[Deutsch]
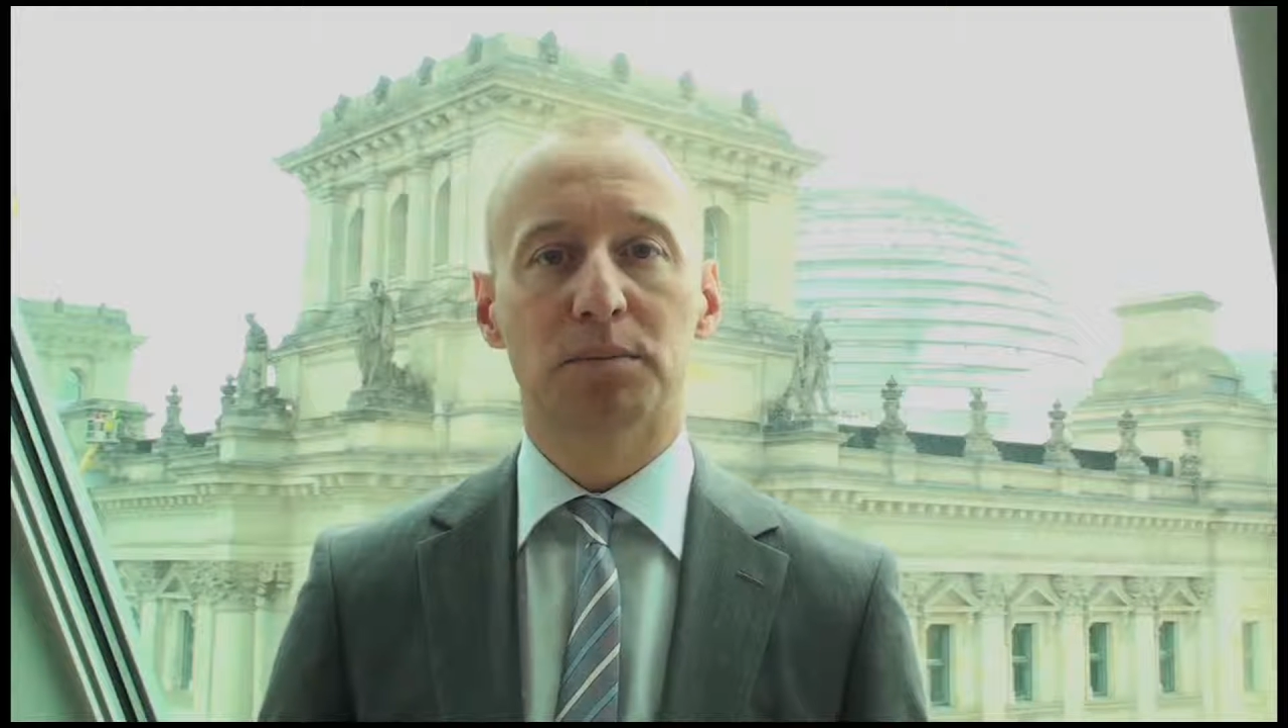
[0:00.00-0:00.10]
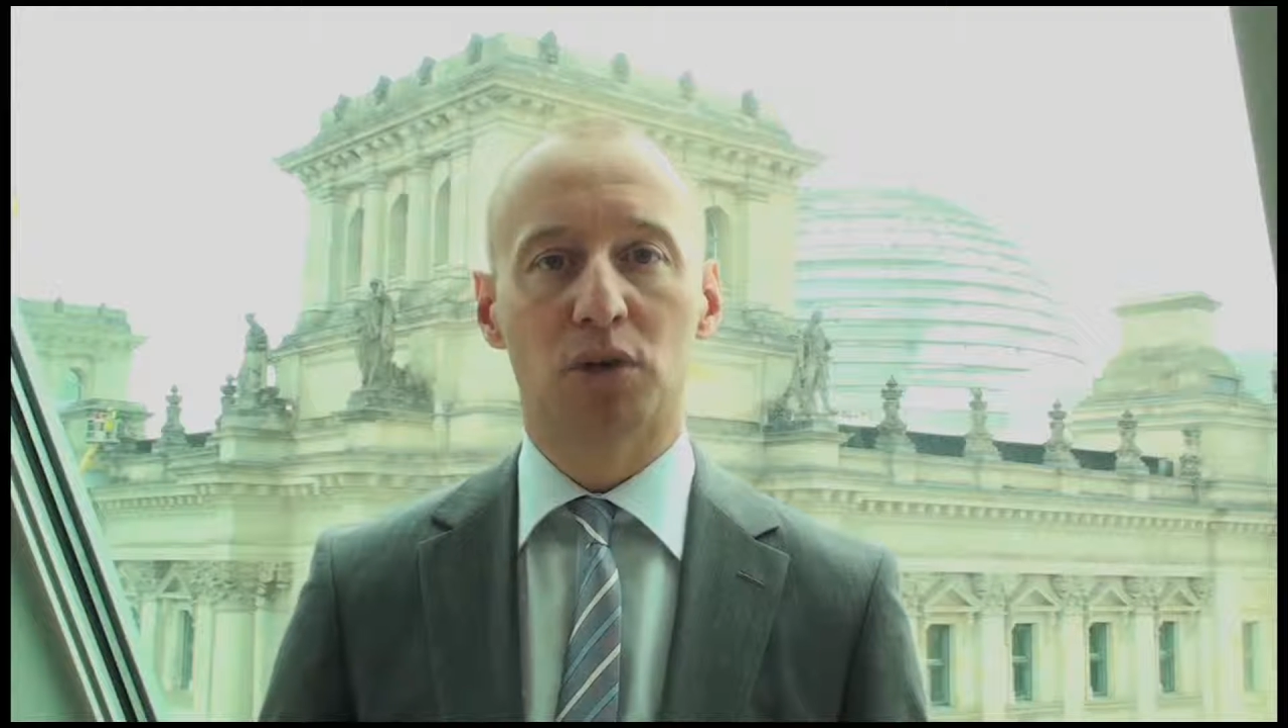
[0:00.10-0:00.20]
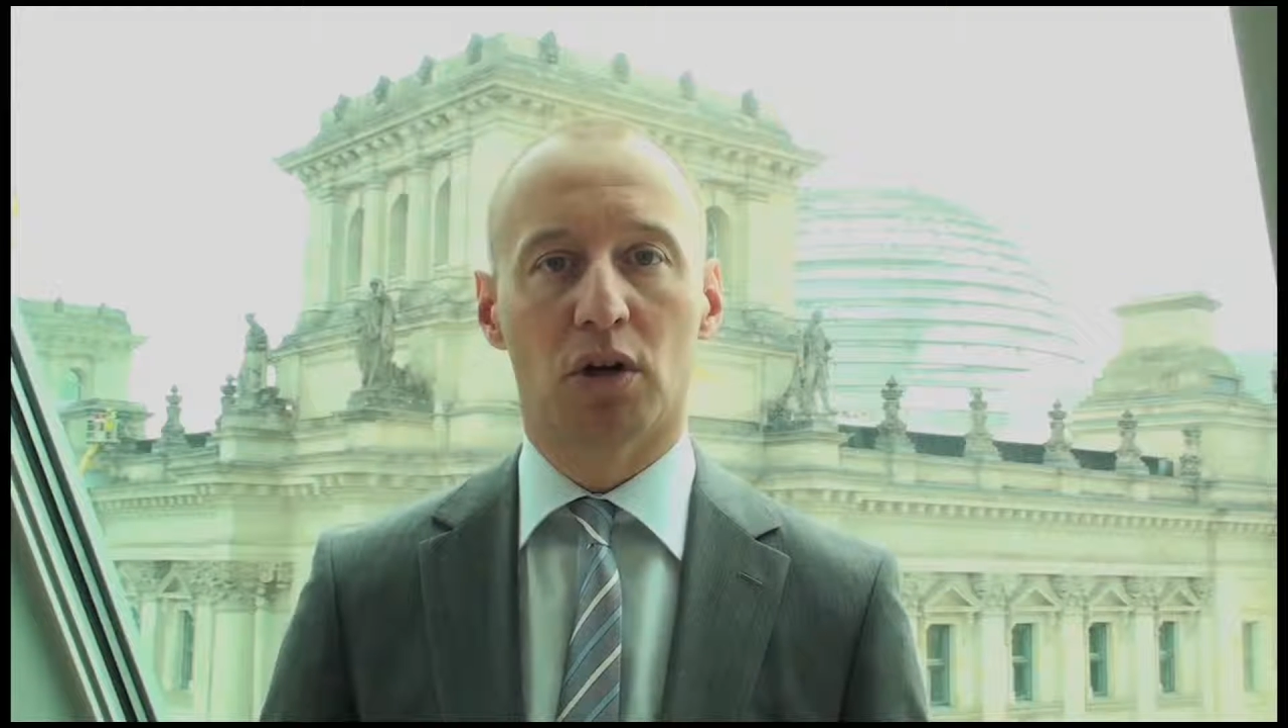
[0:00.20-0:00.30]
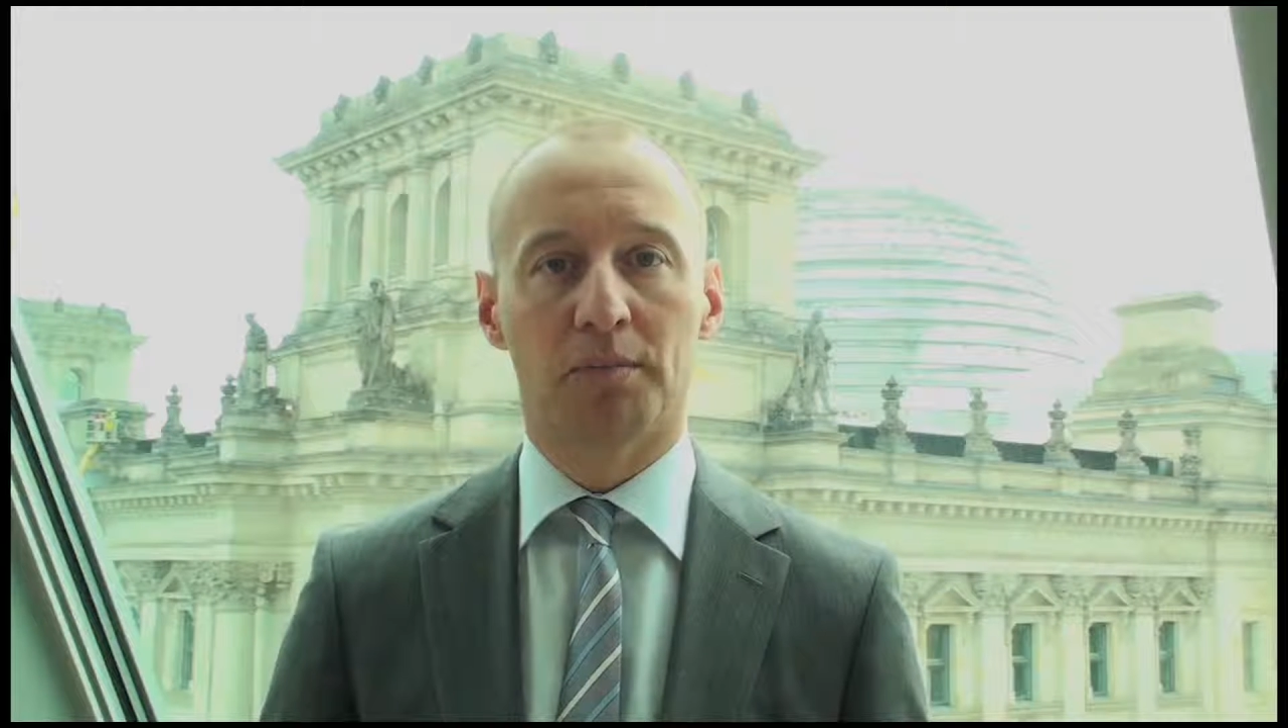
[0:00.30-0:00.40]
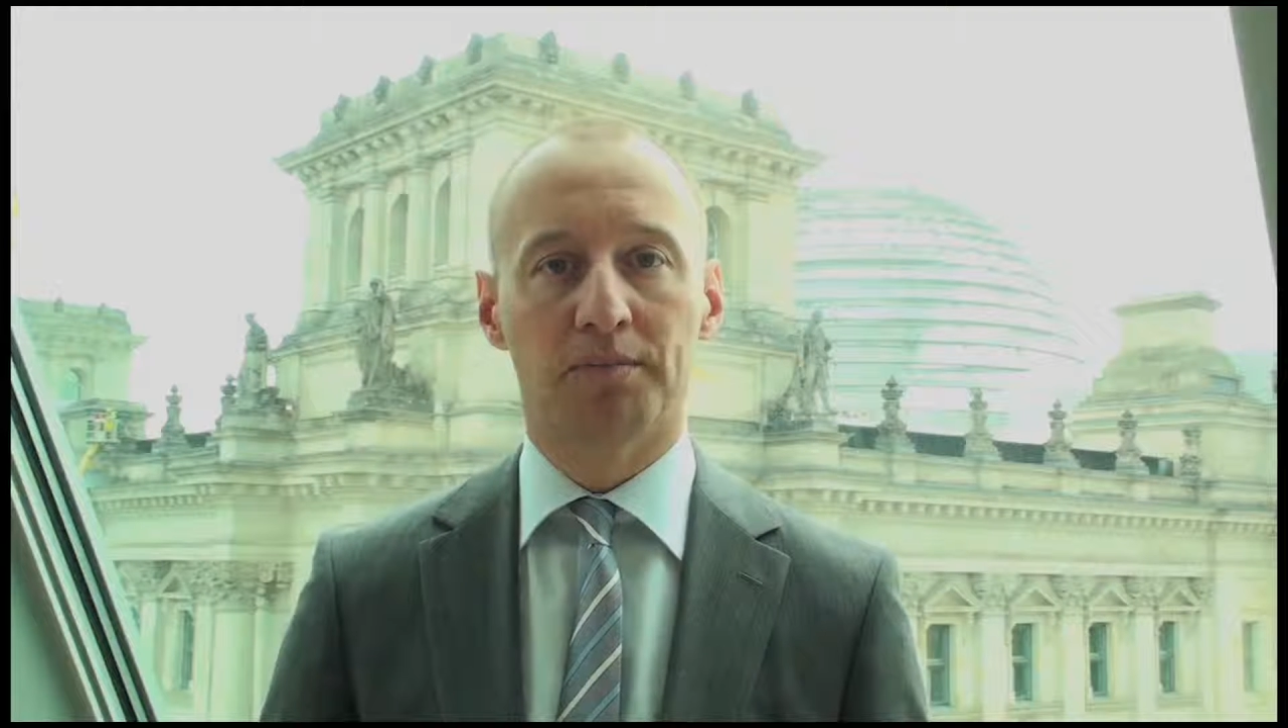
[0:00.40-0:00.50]

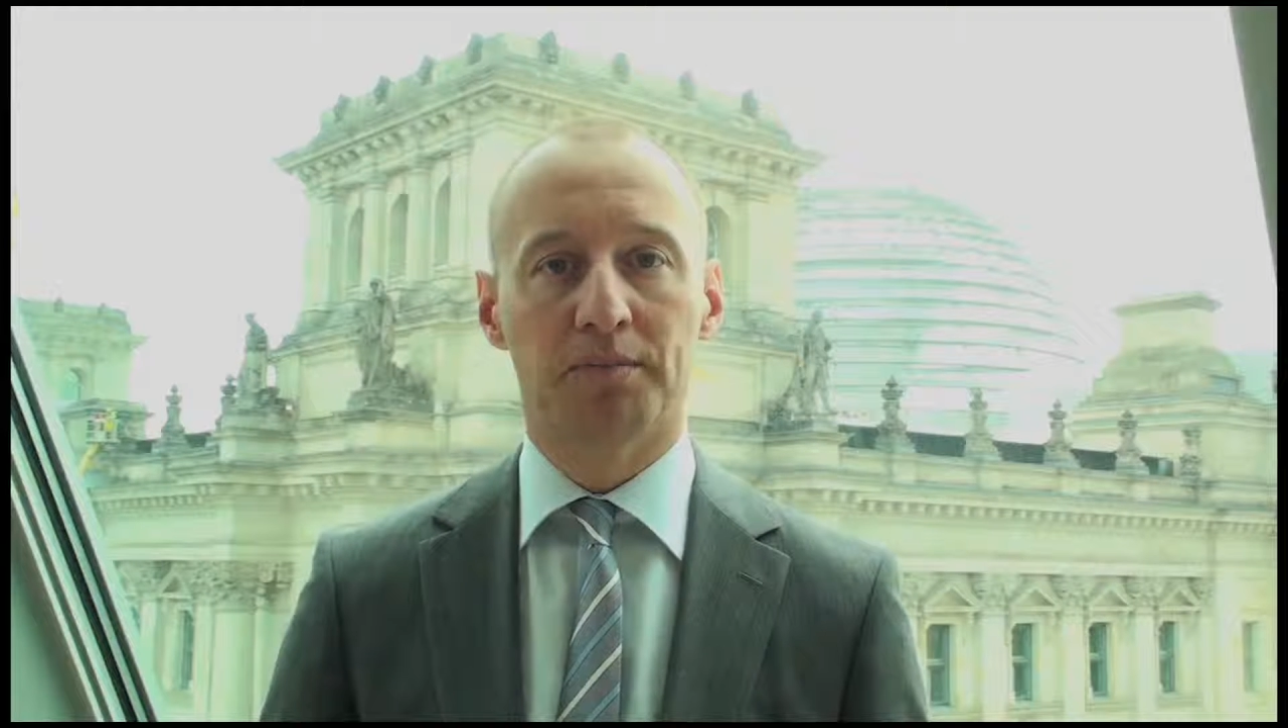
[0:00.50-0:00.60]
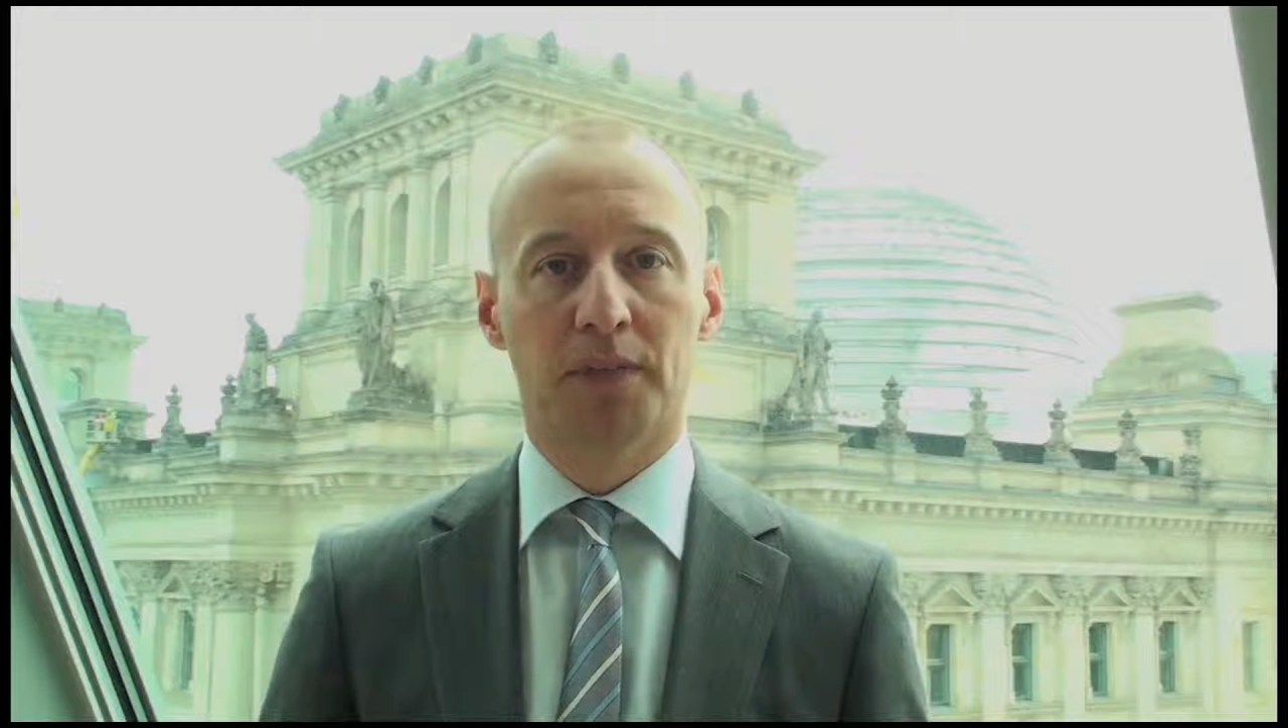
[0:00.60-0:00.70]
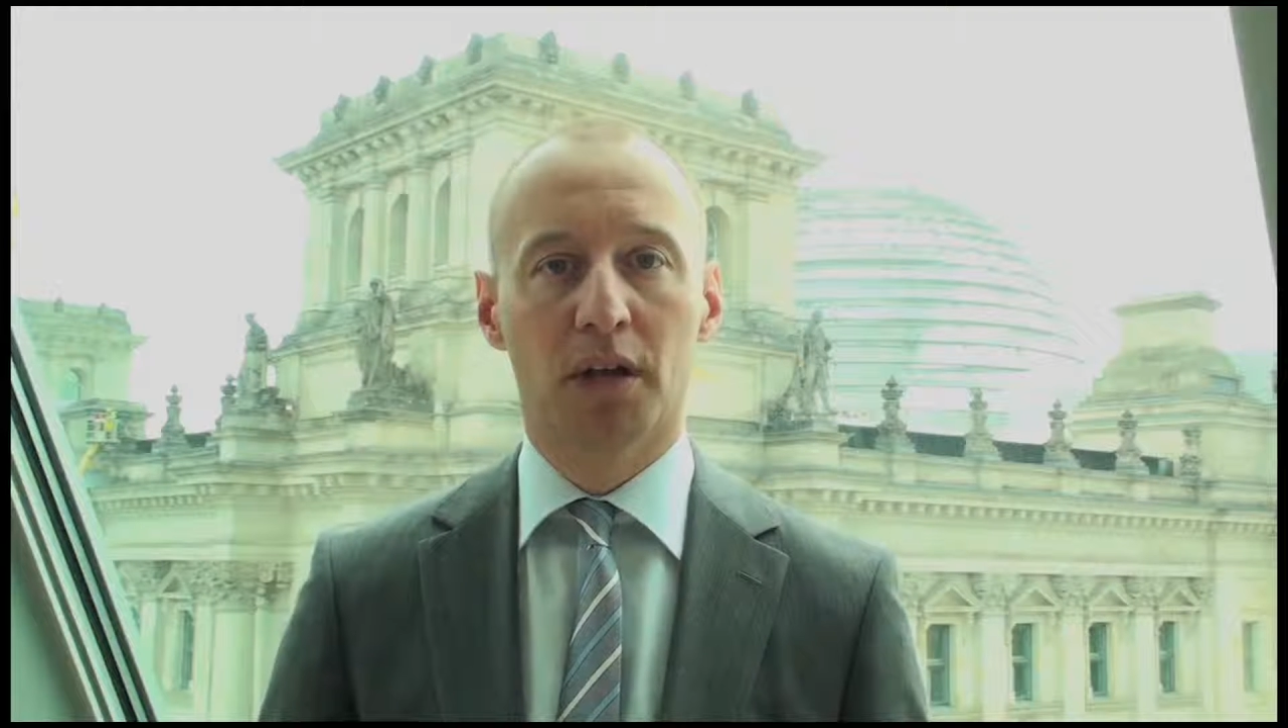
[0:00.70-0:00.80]
bekommen.